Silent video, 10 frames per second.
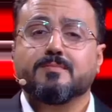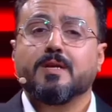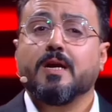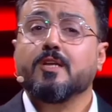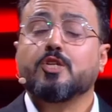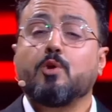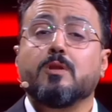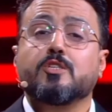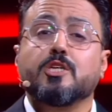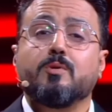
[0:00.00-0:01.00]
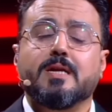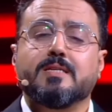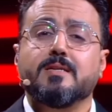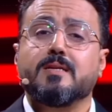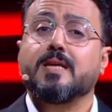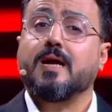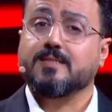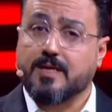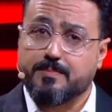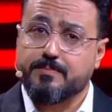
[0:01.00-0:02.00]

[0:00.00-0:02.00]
علاش تحولت الشوارع ديالنا لساحات حرب